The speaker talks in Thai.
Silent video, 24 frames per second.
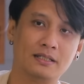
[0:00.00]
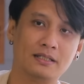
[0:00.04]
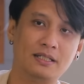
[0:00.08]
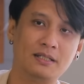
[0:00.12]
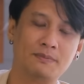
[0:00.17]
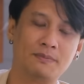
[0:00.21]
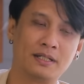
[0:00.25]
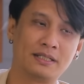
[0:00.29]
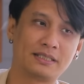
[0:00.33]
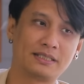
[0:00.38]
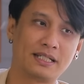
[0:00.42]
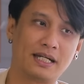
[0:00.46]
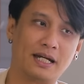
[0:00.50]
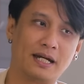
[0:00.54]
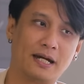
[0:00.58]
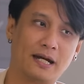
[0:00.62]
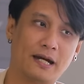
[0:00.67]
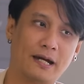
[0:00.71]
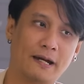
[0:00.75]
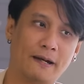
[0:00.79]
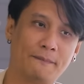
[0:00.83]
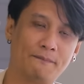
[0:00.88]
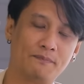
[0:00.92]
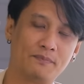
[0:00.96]
ที่มันจะ
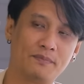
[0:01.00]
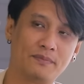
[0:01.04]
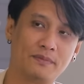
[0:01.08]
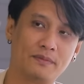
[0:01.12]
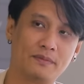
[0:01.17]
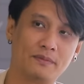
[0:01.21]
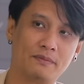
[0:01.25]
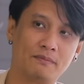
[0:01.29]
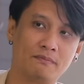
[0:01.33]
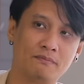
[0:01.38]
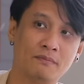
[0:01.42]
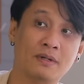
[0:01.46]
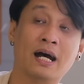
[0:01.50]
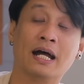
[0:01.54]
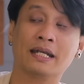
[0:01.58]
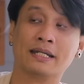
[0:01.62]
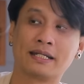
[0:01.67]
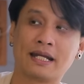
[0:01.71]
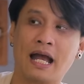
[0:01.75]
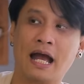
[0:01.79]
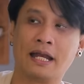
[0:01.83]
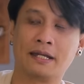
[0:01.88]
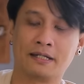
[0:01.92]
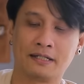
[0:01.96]
เหมือน
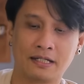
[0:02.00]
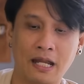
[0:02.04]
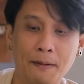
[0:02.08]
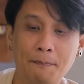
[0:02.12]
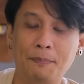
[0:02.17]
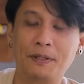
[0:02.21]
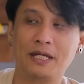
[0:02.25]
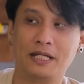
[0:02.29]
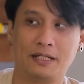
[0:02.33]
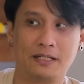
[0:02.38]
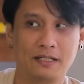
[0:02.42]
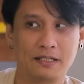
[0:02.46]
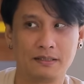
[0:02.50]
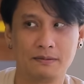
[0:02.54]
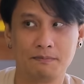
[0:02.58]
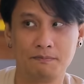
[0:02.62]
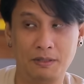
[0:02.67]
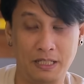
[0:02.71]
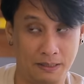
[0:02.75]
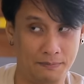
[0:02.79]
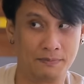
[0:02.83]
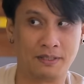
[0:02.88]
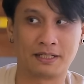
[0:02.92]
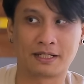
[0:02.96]
กันถ้าผิด
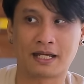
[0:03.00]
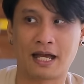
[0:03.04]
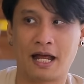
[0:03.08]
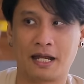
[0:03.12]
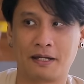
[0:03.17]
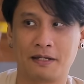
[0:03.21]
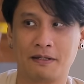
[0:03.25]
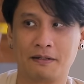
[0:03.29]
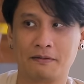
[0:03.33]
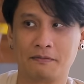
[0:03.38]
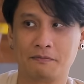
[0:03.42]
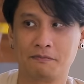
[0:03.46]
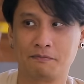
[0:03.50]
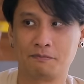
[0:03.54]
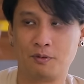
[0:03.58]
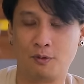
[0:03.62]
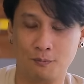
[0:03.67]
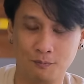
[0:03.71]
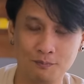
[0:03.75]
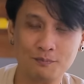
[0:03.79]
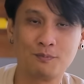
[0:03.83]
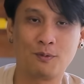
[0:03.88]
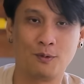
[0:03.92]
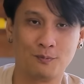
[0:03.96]
ผิดเหมือนกันผ
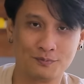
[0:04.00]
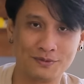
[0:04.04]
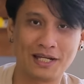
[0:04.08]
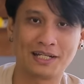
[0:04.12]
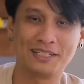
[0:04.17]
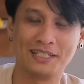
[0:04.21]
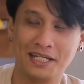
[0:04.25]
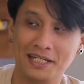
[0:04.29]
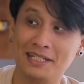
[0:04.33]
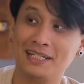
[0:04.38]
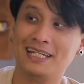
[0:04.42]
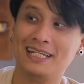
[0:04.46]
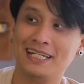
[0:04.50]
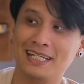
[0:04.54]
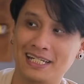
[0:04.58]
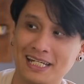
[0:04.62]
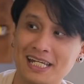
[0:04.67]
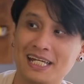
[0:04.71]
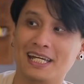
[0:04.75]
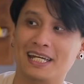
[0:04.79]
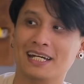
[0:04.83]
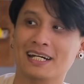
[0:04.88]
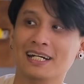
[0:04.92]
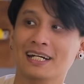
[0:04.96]
มผมยังยินดี
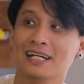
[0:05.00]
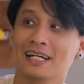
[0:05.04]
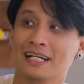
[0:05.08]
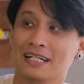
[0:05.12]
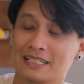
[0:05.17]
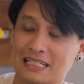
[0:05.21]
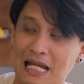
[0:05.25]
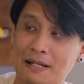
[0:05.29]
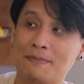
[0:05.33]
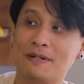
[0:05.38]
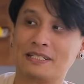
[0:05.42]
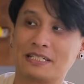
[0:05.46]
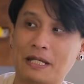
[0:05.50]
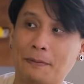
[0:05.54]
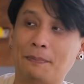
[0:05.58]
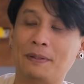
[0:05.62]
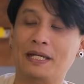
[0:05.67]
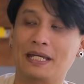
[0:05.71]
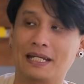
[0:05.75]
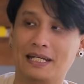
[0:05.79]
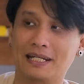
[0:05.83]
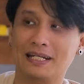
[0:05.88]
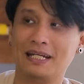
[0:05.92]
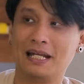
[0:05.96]
ที่ถ้ามันจะ
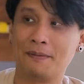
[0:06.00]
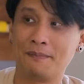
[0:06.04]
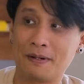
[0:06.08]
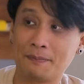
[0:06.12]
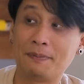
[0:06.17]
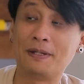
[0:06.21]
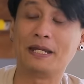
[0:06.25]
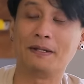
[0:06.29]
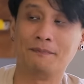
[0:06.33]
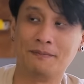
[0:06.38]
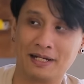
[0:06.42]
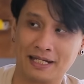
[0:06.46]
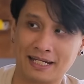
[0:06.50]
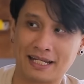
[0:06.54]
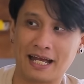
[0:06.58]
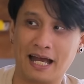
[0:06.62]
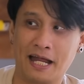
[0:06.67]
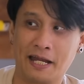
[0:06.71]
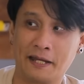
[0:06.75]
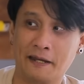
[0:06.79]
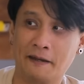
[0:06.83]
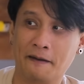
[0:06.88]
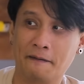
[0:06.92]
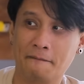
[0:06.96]
ผิดแล้วมันผิดเหมือน
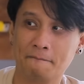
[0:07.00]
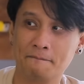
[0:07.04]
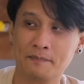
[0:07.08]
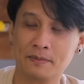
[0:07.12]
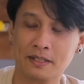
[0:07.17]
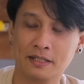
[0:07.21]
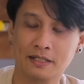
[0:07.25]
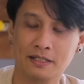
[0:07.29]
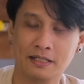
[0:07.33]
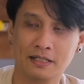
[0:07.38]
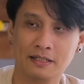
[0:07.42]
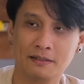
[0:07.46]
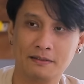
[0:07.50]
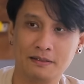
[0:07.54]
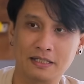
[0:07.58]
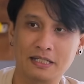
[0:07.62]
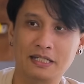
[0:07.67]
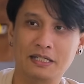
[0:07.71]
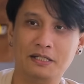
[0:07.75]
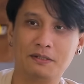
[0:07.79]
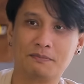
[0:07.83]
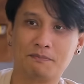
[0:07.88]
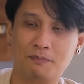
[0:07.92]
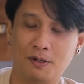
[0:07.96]
กัน
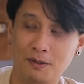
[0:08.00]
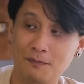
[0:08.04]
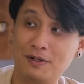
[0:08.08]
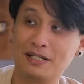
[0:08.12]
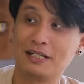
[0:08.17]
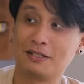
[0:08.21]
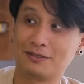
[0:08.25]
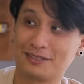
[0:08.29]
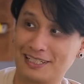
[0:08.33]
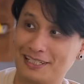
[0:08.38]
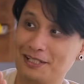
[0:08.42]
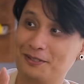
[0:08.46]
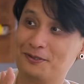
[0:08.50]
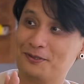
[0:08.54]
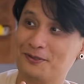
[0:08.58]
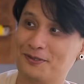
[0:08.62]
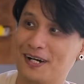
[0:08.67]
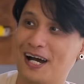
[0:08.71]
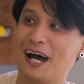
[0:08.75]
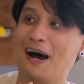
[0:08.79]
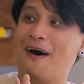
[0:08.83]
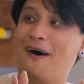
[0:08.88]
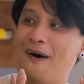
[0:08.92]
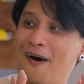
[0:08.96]
ดี เพราะว่าเราจะได้รู้
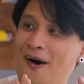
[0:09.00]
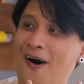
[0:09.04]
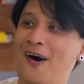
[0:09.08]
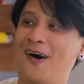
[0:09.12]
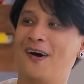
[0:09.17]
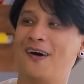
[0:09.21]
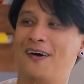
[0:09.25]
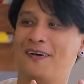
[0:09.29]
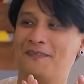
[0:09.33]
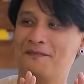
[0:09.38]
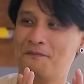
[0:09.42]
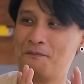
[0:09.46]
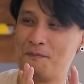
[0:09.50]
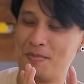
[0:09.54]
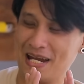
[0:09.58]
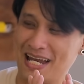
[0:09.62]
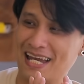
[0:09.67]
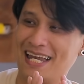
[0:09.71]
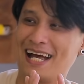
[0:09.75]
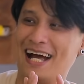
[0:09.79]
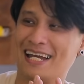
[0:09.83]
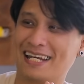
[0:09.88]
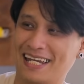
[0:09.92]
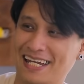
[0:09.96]
ว่าอ๋อมา
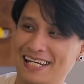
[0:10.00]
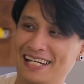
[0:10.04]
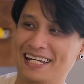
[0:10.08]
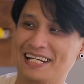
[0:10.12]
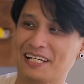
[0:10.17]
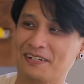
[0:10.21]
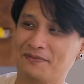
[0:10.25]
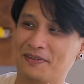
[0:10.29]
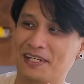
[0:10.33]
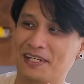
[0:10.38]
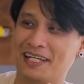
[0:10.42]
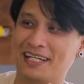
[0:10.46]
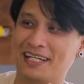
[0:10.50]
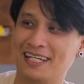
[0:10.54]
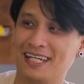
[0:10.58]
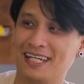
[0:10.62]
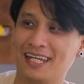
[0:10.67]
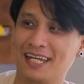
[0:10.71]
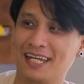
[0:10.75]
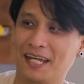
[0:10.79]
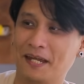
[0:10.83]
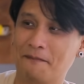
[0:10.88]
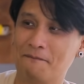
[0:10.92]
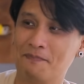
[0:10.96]
ตรฐานไทยลีกเราเป็นอย่าง
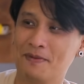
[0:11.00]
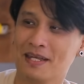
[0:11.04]
นี้